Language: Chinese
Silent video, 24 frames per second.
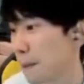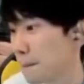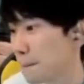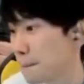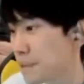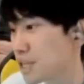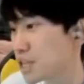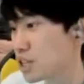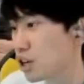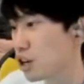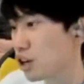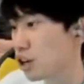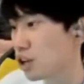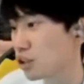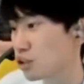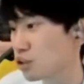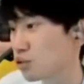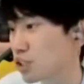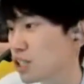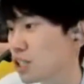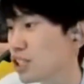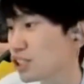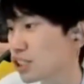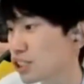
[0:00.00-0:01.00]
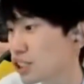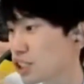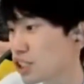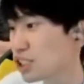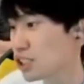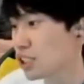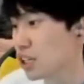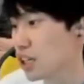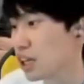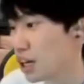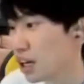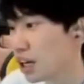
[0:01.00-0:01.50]
比较就更适
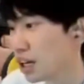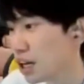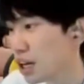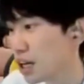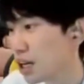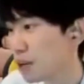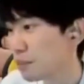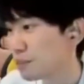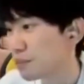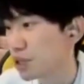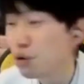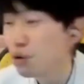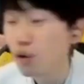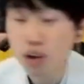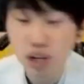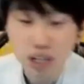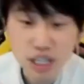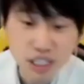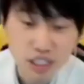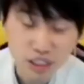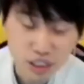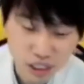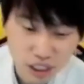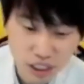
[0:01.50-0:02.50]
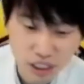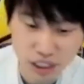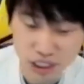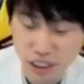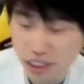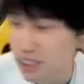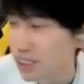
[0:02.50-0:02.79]
合，比我更适合